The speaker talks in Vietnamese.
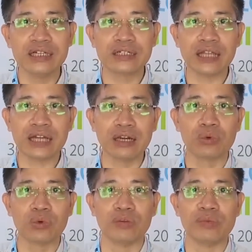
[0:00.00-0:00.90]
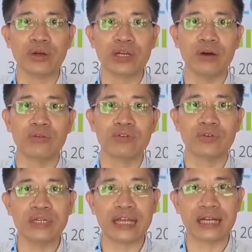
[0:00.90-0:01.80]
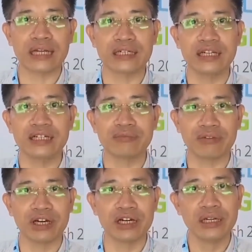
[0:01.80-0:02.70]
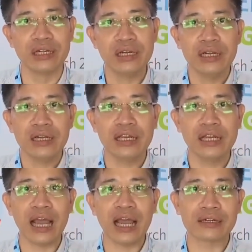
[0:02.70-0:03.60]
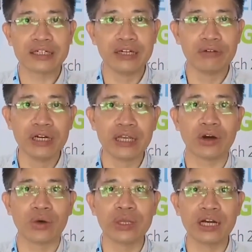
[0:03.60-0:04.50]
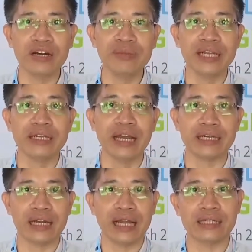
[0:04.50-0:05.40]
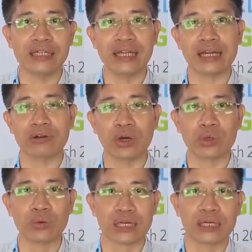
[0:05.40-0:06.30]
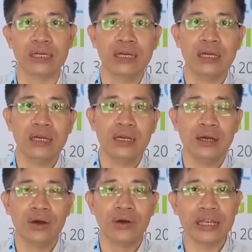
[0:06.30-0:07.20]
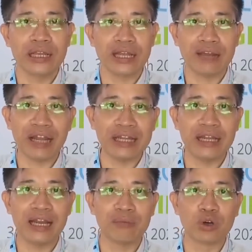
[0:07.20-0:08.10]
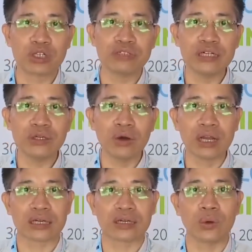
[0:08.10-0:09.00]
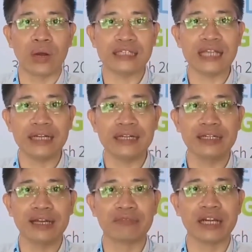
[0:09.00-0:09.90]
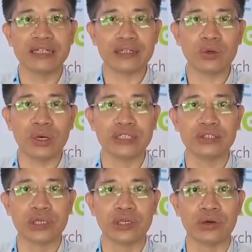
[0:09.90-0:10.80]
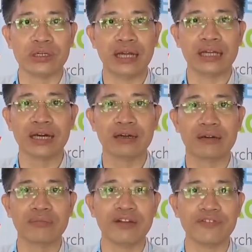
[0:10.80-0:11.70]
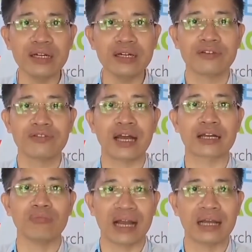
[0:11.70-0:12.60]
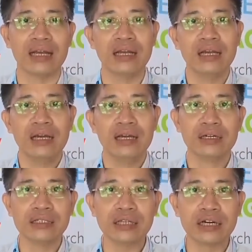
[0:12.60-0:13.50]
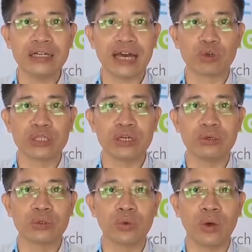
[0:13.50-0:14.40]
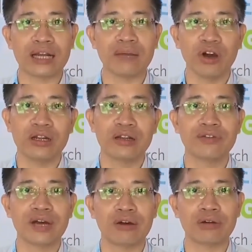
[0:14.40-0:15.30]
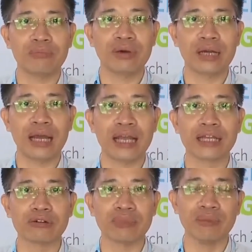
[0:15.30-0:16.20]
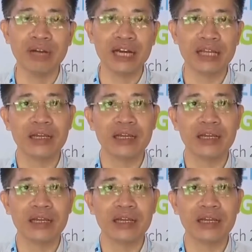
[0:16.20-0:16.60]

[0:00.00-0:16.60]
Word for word: trước tác động của biến đổi khí hậu vốn ngày càng trở nên trầm trọng hơn, khiến hàng triệu người có nguy cơ bị đẩy trở tình trạng nghèo đói cùng cực. Hội nghị ngày hôm nay là một trong những nỗ lực của a sê an nhằm đẩy nhanh quá trình chuyển đổi năng lượng bền vững và công bằng, hướng tới đạt mục tiêu trung hòa carbon vào năm hai nghìn không trăm năm mươi